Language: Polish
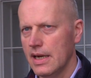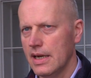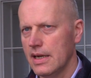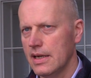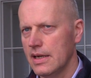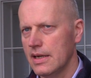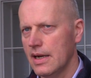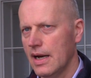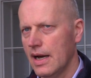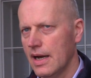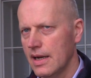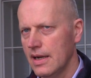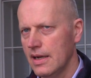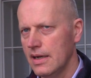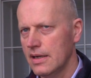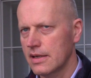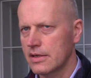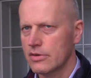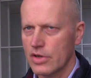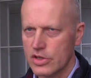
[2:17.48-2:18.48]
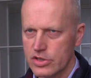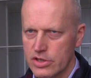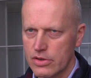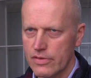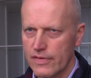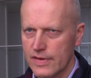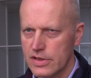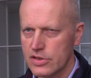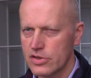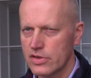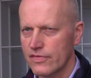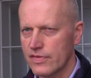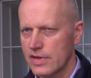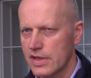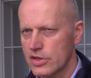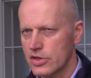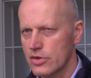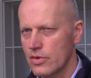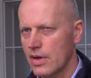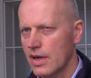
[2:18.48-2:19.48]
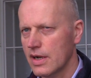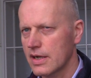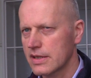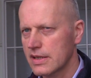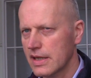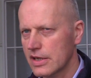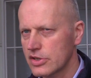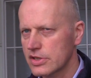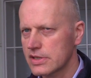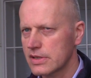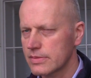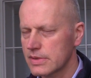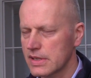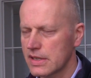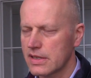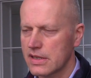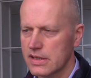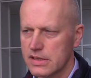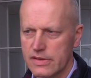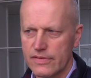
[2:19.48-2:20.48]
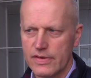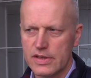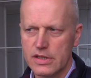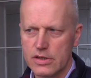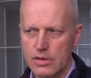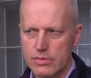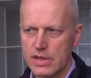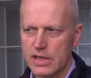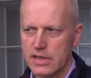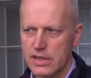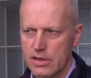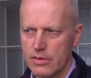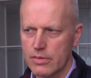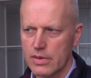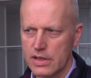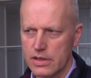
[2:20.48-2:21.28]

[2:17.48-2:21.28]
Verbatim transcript: E, która się tu wydarzyła, ale także są zainteresowani tą techniką